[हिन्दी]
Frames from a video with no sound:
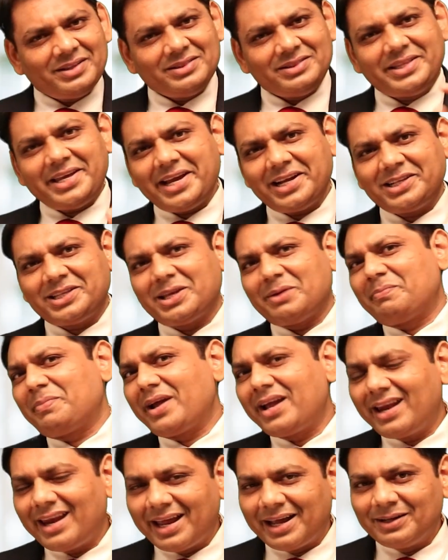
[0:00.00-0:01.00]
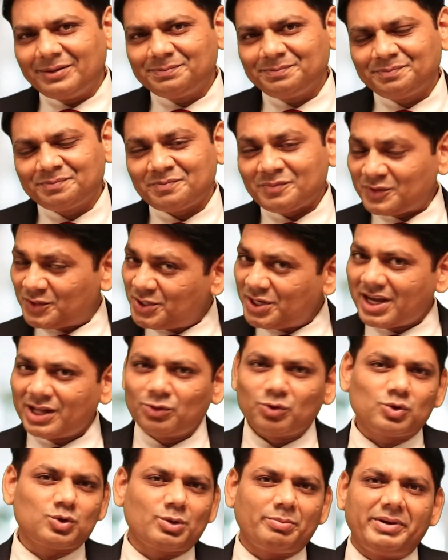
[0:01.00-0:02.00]
देखते पहले है जी
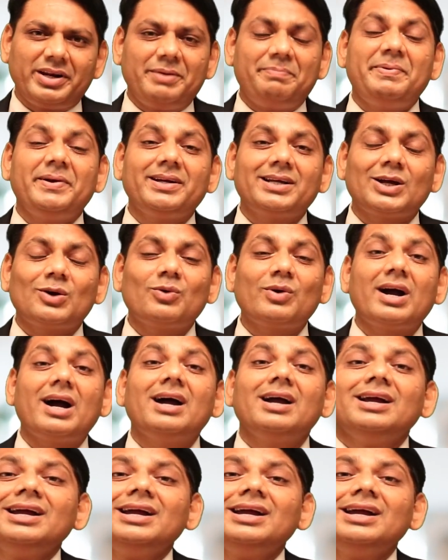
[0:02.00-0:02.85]
हाँ दोस्तों मैं रिपीट करूंगा